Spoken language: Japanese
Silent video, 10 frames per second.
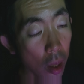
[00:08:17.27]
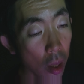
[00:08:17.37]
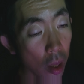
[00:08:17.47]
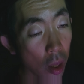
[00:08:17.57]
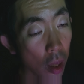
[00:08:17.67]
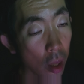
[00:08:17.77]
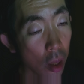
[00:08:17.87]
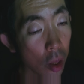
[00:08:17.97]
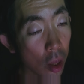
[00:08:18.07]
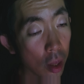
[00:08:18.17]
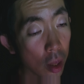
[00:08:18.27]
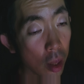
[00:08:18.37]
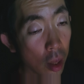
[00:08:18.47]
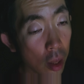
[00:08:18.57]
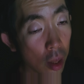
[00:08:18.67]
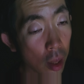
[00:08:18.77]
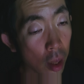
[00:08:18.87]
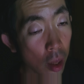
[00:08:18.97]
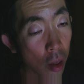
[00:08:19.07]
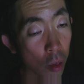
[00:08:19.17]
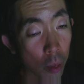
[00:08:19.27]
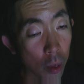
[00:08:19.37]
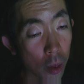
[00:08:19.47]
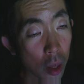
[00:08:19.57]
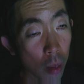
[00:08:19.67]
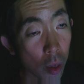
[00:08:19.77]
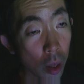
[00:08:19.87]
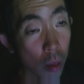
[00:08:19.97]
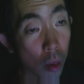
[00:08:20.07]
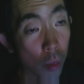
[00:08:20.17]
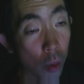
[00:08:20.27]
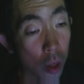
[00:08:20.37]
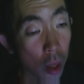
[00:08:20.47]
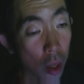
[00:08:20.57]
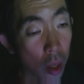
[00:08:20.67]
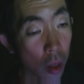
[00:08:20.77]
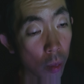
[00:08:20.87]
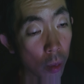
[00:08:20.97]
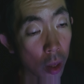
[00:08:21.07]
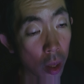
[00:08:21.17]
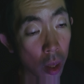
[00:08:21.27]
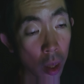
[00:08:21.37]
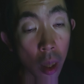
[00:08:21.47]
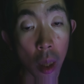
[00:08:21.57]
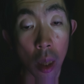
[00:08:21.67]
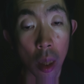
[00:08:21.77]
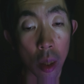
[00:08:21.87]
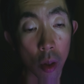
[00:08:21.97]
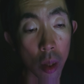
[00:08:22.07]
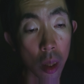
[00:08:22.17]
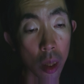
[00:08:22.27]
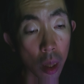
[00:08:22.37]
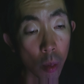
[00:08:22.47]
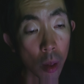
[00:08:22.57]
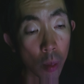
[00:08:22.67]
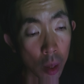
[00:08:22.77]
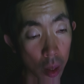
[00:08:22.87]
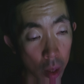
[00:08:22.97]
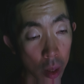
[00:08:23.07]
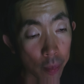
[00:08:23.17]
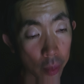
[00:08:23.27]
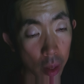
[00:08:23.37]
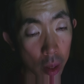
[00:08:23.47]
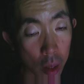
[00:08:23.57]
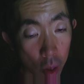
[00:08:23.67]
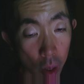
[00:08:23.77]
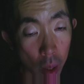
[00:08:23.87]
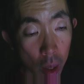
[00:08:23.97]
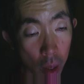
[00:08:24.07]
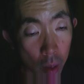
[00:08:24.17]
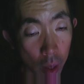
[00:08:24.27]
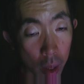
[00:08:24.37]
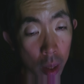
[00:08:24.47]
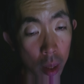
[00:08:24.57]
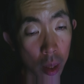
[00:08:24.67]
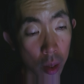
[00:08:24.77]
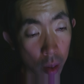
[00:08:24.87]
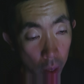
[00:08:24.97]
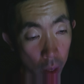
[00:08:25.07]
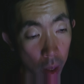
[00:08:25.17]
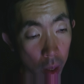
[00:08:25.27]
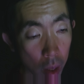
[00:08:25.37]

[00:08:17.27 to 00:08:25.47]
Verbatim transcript: で、話は済んだんですが、このままじゃあまりにも申し訳ないと思って、少し調べてみたんです。それで分かったんですよね。